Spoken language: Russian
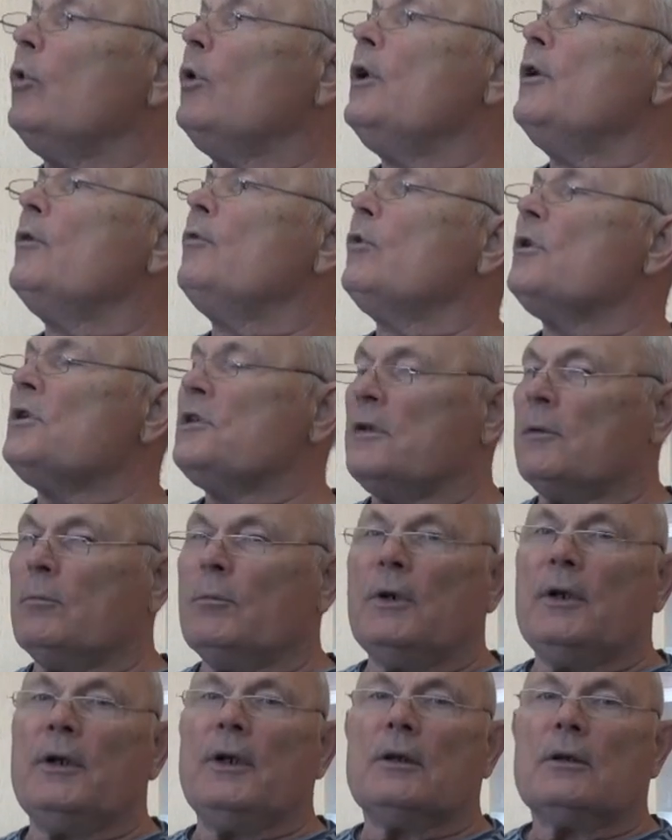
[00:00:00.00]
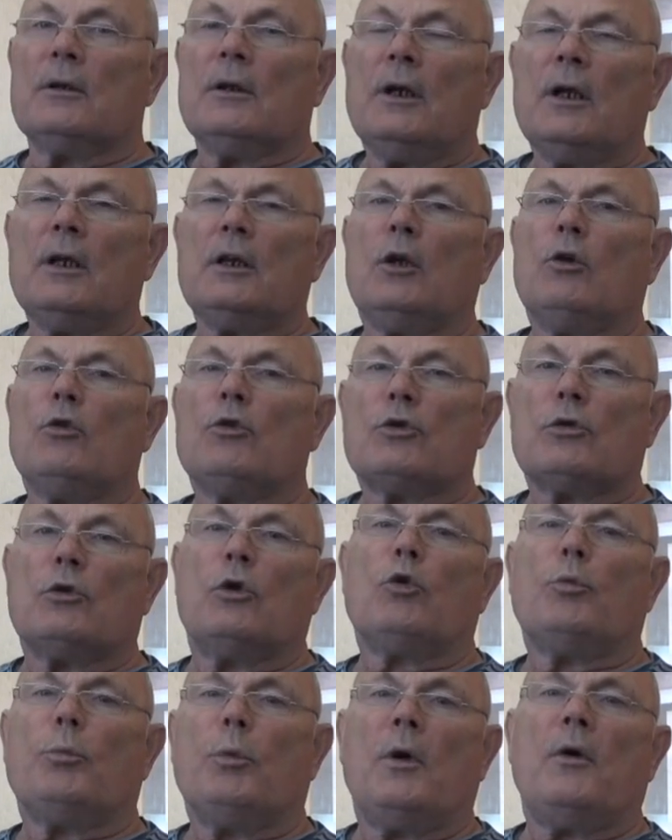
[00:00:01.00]
более 8 лет. Это уж,
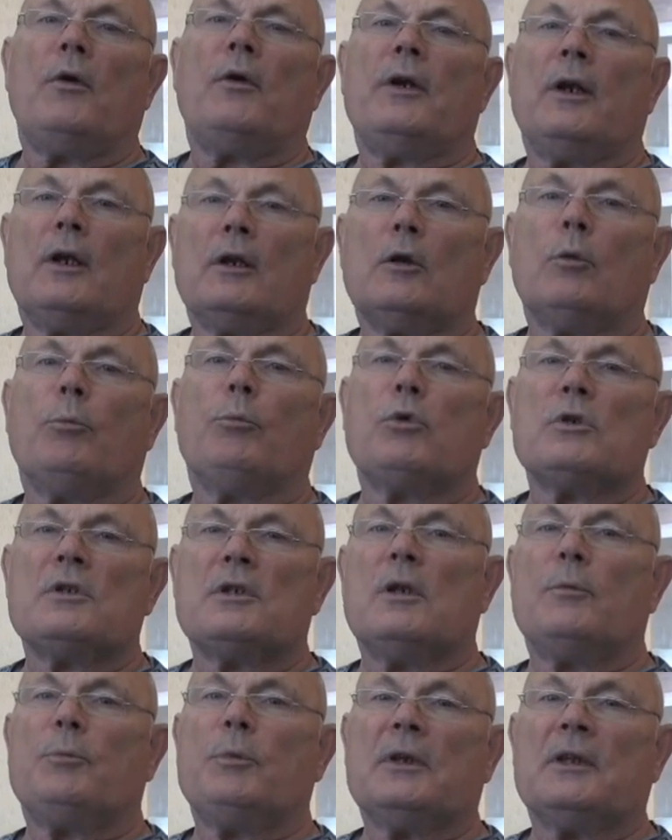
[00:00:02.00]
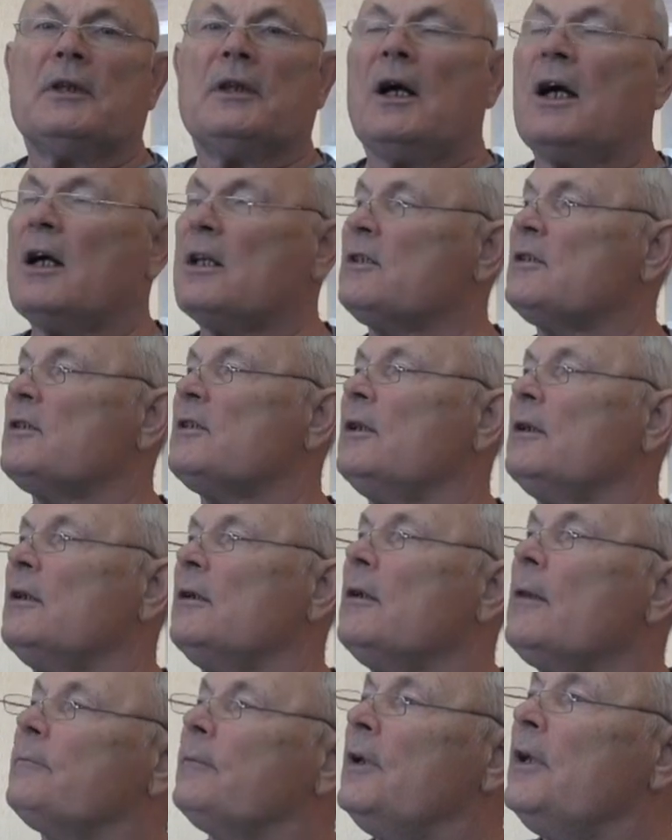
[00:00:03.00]
грубо говоря, да после 15
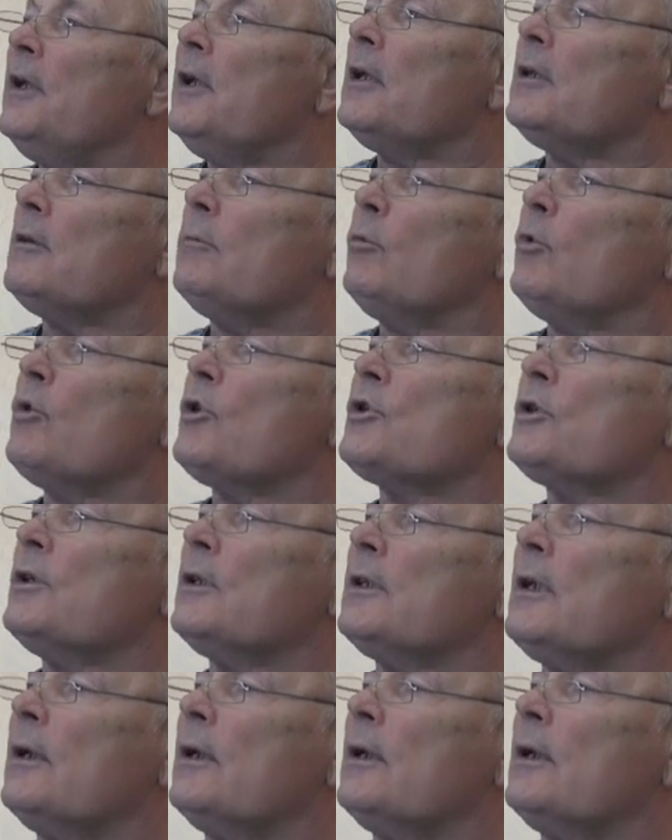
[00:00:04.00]
лет можно